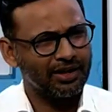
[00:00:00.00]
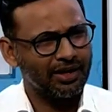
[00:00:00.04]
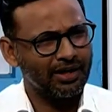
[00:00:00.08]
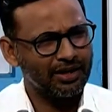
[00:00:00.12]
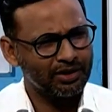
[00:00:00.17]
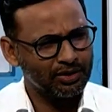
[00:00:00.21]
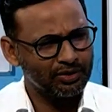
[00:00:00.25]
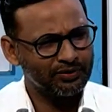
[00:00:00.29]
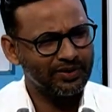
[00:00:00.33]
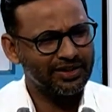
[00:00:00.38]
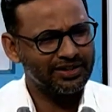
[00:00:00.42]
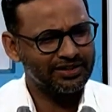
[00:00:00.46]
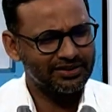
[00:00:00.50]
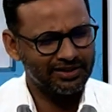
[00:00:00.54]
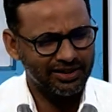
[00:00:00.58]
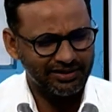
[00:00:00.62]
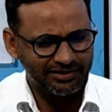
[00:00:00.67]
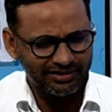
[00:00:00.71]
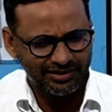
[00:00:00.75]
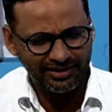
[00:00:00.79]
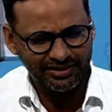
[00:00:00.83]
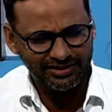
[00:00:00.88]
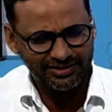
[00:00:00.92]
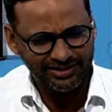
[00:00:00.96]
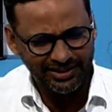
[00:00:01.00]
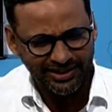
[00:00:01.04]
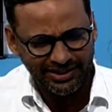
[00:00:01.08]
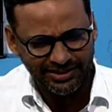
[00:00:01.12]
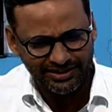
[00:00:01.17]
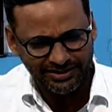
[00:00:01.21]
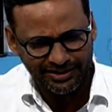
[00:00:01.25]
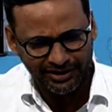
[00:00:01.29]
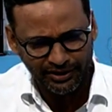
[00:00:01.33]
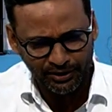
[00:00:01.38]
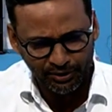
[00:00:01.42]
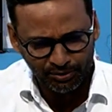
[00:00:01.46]
அறுவை சத்திர
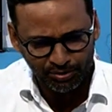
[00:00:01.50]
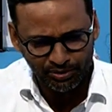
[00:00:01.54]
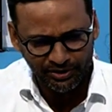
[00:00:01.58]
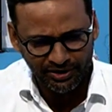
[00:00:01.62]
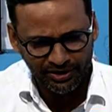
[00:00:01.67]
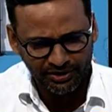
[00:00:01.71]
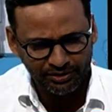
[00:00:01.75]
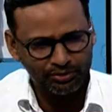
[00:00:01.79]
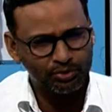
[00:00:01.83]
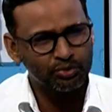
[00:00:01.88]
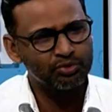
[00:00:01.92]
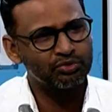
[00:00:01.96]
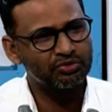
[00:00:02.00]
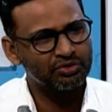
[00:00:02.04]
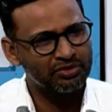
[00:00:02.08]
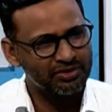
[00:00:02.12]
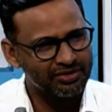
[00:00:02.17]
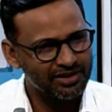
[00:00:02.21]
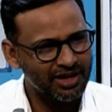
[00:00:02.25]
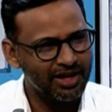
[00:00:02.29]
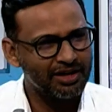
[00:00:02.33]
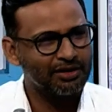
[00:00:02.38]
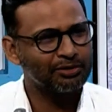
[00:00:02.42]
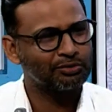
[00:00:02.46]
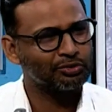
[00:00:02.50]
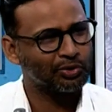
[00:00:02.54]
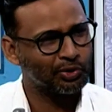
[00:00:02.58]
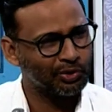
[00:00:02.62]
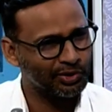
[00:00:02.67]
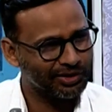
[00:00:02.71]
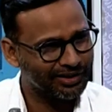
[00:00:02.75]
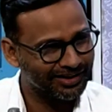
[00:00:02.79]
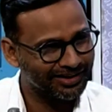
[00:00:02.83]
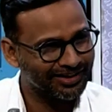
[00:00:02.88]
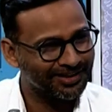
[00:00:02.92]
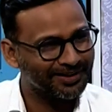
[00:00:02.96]
சிகிச்சை நிபுணர் சுஸ்ருதான்னு
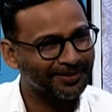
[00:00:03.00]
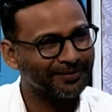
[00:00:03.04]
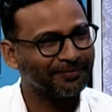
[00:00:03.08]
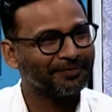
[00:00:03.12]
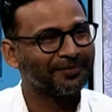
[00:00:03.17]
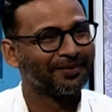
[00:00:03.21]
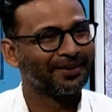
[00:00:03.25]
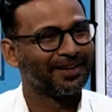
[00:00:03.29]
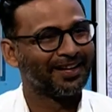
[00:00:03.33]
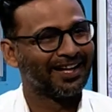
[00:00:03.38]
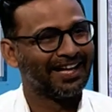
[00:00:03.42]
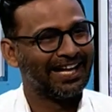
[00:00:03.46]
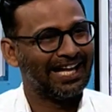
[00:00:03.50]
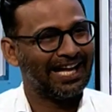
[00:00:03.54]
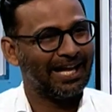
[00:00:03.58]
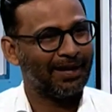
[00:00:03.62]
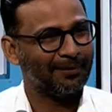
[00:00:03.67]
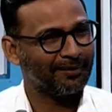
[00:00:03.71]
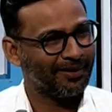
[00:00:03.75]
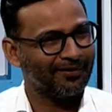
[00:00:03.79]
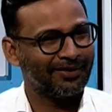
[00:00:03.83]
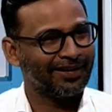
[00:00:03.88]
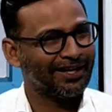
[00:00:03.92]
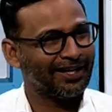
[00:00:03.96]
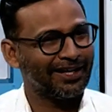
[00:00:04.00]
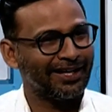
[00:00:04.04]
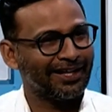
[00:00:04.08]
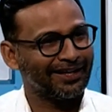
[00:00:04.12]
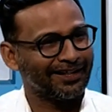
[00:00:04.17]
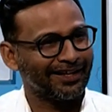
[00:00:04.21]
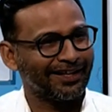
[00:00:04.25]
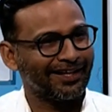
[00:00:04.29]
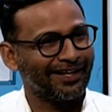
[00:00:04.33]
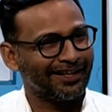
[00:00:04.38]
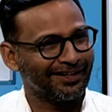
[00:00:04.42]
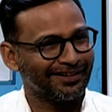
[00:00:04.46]
சொல்கிறாங்க அப்போ அவங்க எல்லாம்
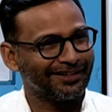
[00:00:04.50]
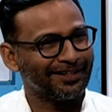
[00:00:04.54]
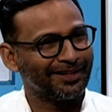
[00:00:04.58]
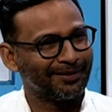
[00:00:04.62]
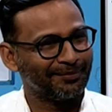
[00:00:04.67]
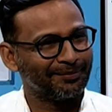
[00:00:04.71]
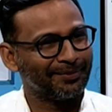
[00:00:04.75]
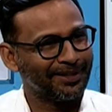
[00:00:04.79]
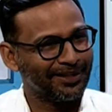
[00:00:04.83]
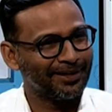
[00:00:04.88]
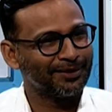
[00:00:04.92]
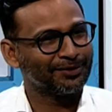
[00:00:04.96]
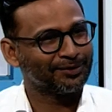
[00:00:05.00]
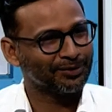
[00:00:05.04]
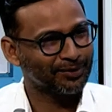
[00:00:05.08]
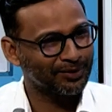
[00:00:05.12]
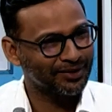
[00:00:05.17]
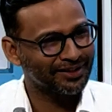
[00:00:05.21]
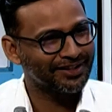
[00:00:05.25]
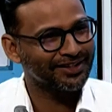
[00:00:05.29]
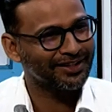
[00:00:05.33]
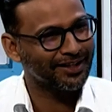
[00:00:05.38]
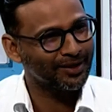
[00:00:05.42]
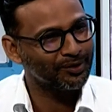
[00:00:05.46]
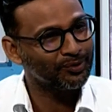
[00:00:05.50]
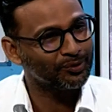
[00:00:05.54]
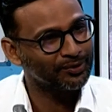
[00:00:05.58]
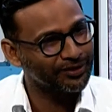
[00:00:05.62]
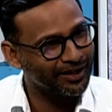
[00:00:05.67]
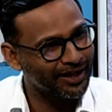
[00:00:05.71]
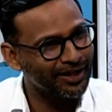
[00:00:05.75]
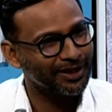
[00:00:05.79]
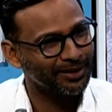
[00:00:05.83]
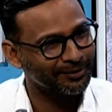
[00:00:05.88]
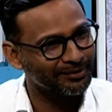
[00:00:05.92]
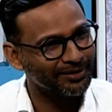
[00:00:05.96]
அந்த காலத்தில் இப்படி நீங்கள் சொல்கிறதுக்கான
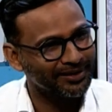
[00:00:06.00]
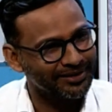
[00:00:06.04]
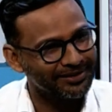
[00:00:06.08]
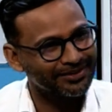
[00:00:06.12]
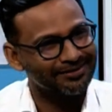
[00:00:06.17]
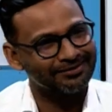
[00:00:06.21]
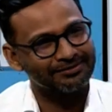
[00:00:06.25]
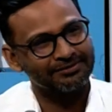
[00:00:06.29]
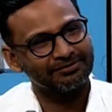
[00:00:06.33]
உதாரணம் அது